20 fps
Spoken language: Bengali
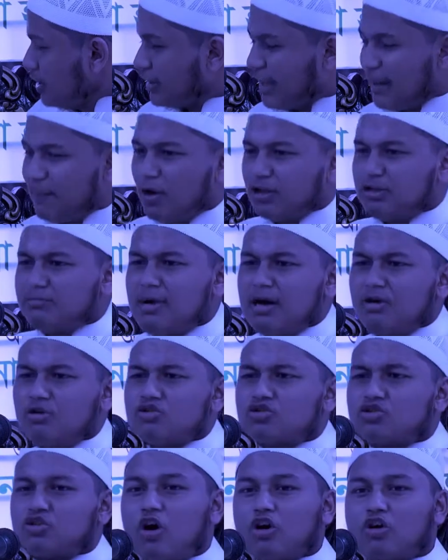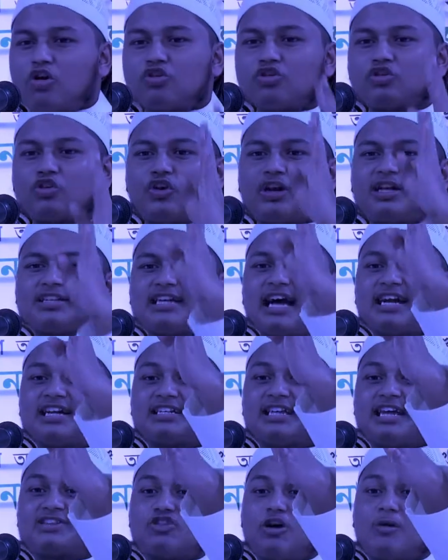গিবত মানুষ কখন করে
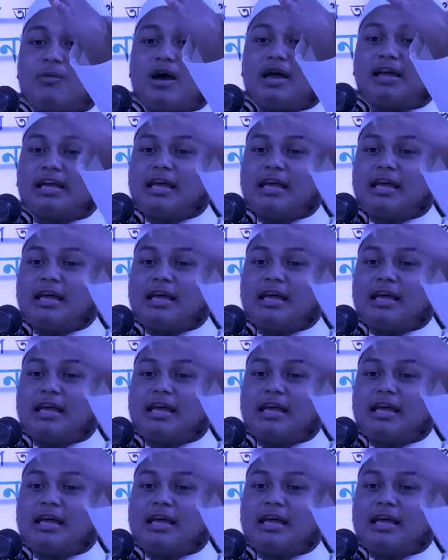চারটে সময়